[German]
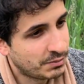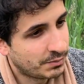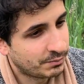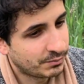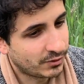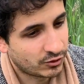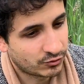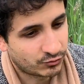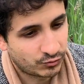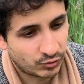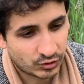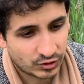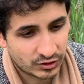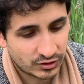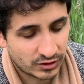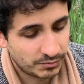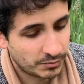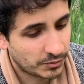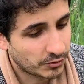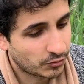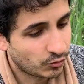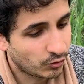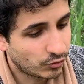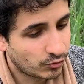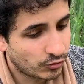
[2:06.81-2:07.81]
man braucht wirklich eine
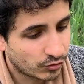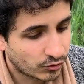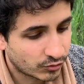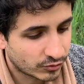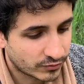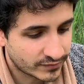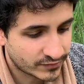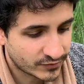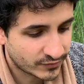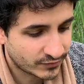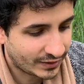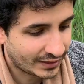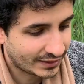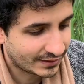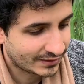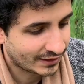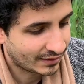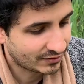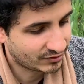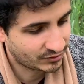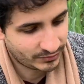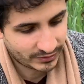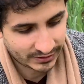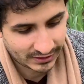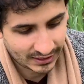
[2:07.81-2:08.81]
Begründung und so weiter.
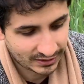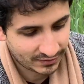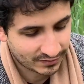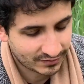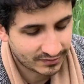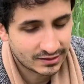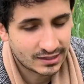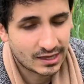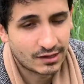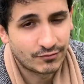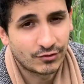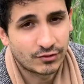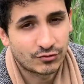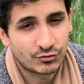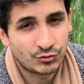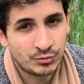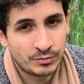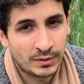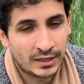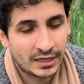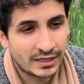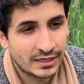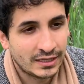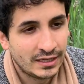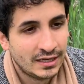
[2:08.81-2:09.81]
Also man kann es nicht einfach so
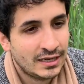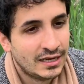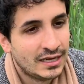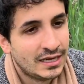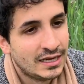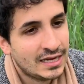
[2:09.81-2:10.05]
machen.